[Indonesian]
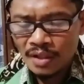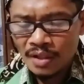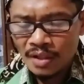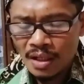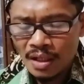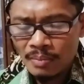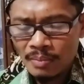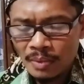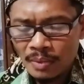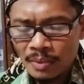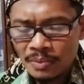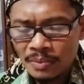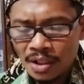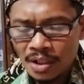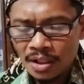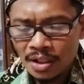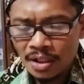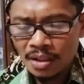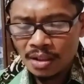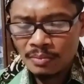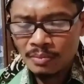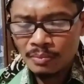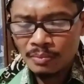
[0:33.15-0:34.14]
Apabila
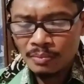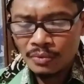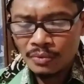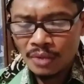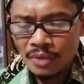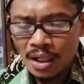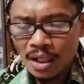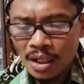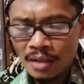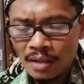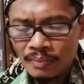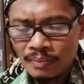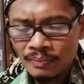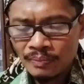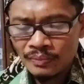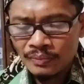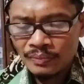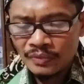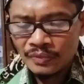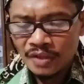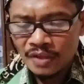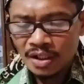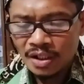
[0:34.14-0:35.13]
ia membuka,
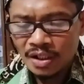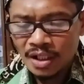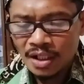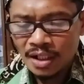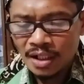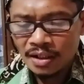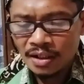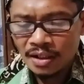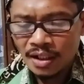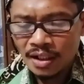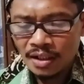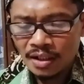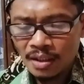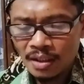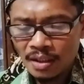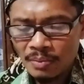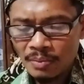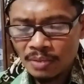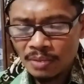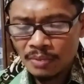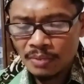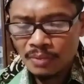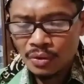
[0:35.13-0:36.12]
tidak ada yang
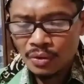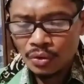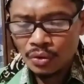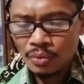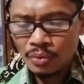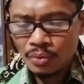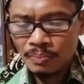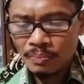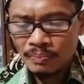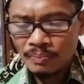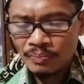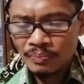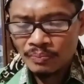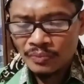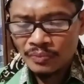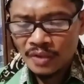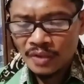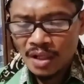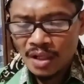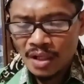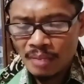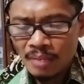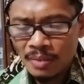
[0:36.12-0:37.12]
dapat menutup.
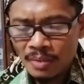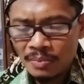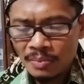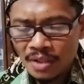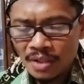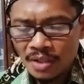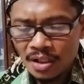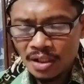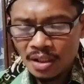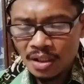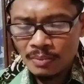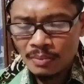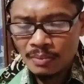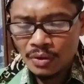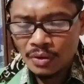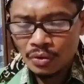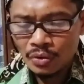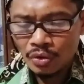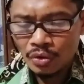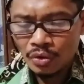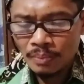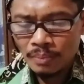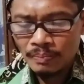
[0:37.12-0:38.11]
Apabila ia
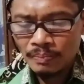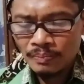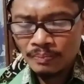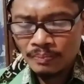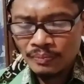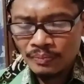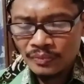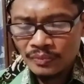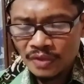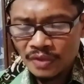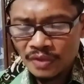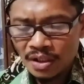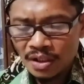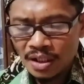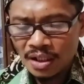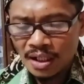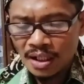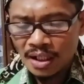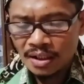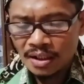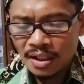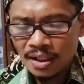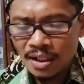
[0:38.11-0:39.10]
menutup,
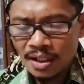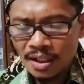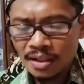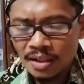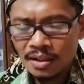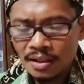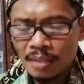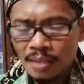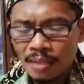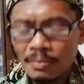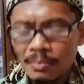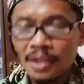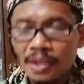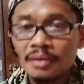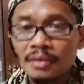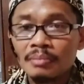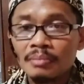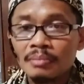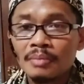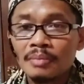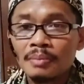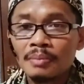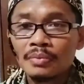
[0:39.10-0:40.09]
tidak ada yang dapat
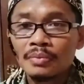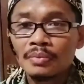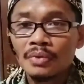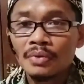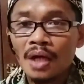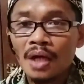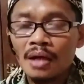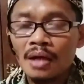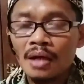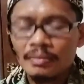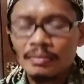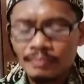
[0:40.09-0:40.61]
membuka.